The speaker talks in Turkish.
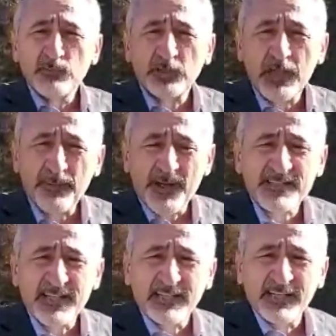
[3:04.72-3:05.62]
bu
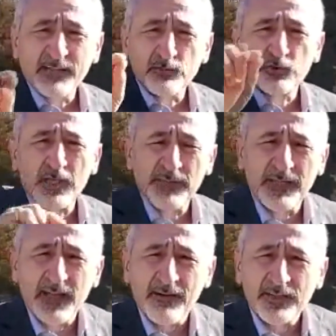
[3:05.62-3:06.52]
kepazeliklere dur
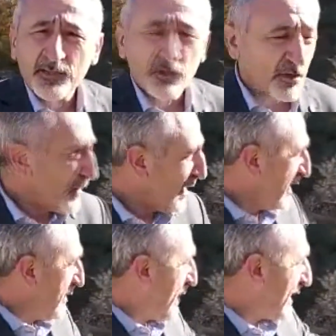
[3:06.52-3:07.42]
demeye davet ediyorum.
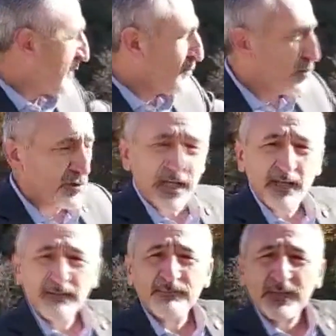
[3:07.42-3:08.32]
Bakın burada
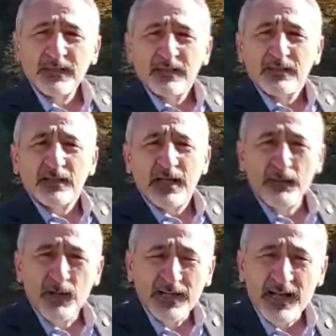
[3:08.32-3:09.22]

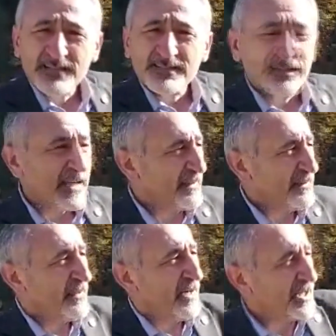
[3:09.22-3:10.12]
kamu arazisinden
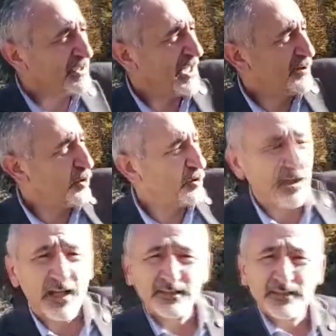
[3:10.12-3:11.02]
hatta yolun
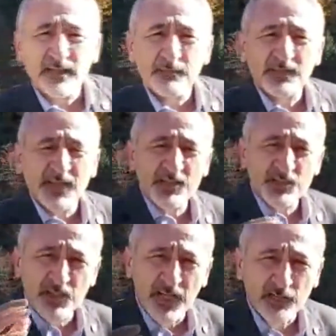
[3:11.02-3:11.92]
altından bir taş
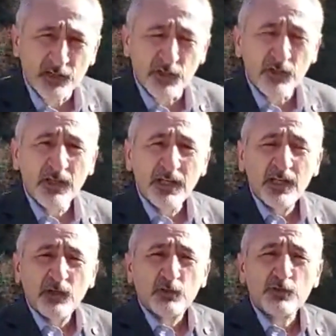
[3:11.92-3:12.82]
çıkarılıyor.
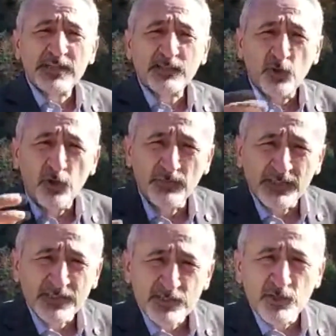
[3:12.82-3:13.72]
Ruhsatı
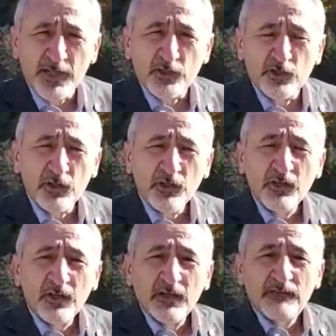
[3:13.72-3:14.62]
olmadığı söyleniyor.
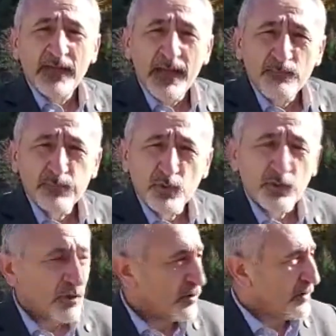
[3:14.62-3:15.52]
Ve
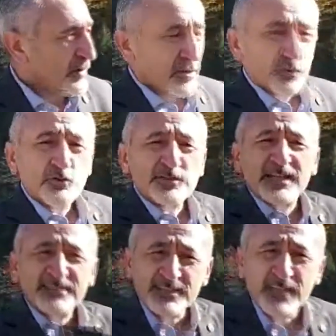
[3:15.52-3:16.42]
bu
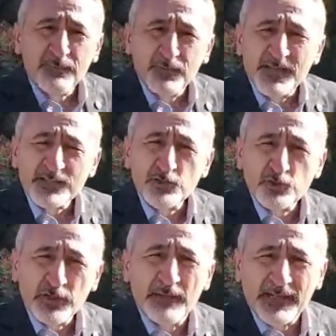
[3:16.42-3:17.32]
ruhsatsız yapılması
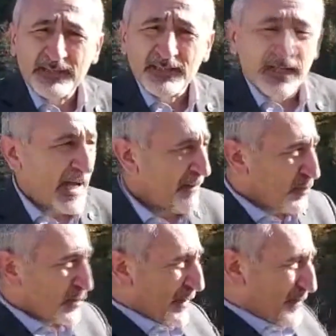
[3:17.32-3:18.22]
şu demektir. Hem
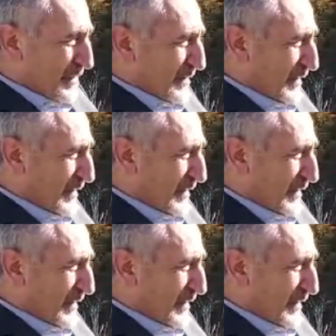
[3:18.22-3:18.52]
burada bir